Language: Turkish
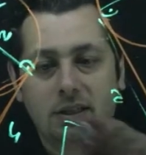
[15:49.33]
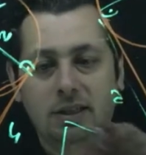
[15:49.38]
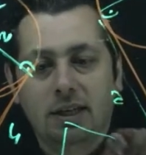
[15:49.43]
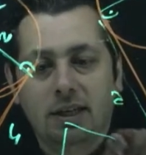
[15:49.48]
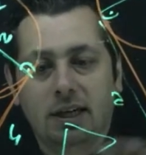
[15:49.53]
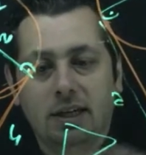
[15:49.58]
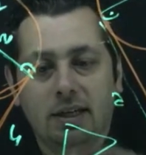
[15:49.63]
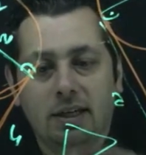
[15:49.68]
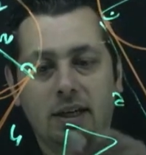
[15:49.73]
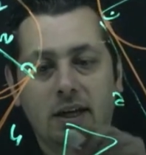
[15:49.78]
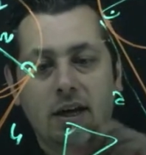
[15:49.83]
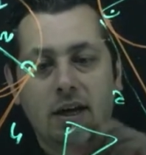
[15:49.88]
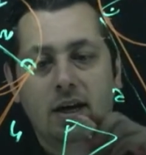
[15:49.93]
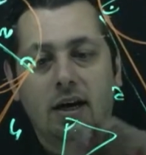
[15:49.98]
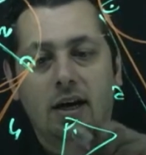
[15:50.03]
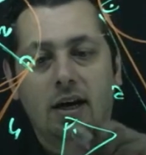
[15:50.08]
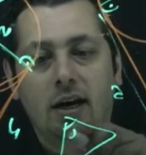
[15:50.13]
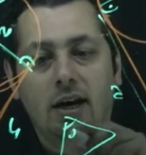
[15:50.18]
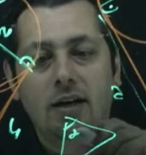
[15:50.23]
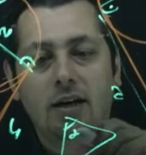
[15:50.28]
Yani
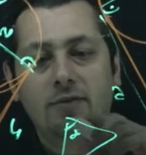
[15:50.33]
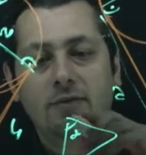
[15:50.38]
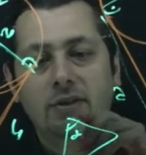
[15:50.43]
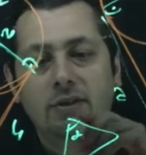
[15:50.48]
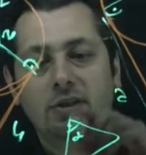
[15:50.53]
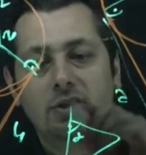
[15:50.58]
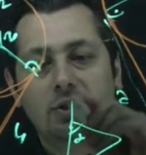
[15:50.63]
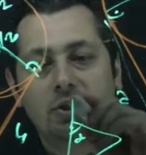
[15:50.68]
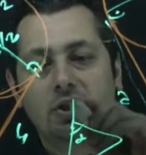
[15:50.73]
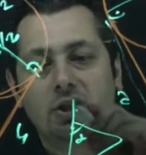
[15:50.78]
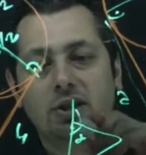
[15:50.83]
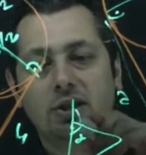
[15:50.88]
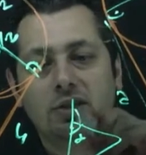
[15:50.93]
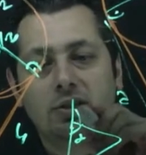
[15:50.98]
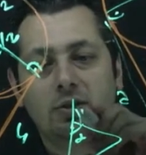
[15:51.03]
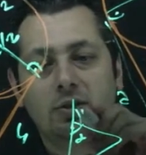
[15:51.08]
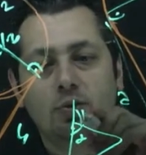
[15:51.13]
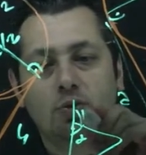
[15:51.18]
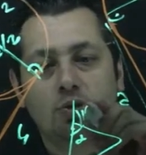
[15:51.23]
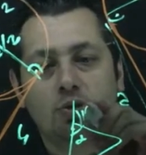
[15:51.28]
Alfanın dış
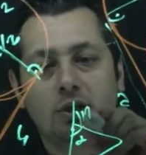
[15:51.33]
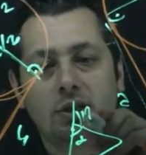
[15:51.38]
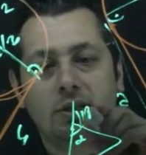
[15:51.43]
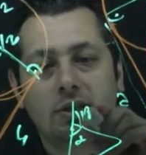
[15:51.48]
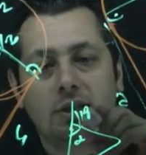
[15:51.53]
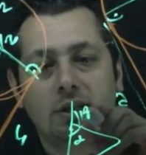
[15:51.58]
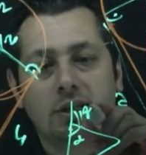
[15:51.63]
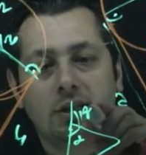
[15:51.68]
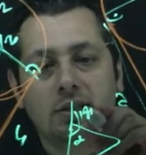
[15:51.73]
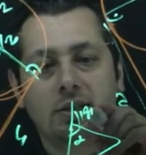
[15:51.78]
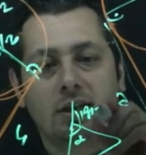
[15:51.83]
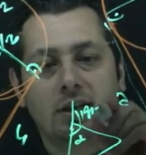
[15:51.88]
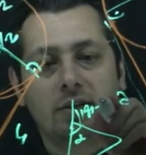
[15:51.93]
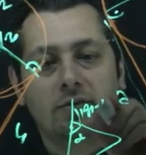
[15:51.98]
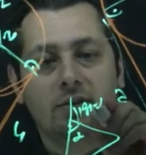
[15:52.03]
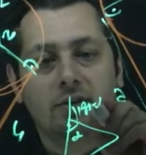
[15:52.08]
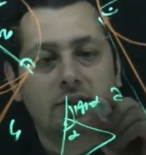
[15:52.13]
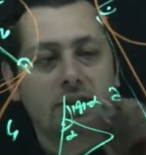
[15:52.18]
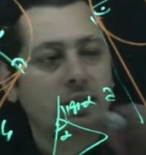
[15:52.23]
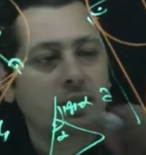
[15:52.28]
açısı da 180 eksi
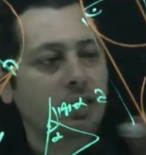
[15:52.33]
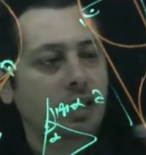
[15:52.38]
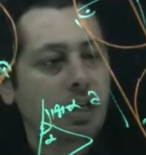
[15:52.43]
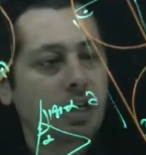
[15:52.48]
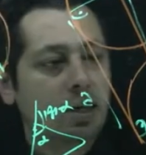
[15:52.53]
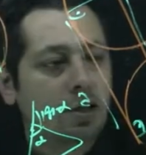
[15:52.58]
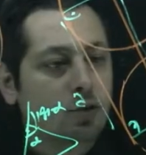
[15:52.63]
alfadır.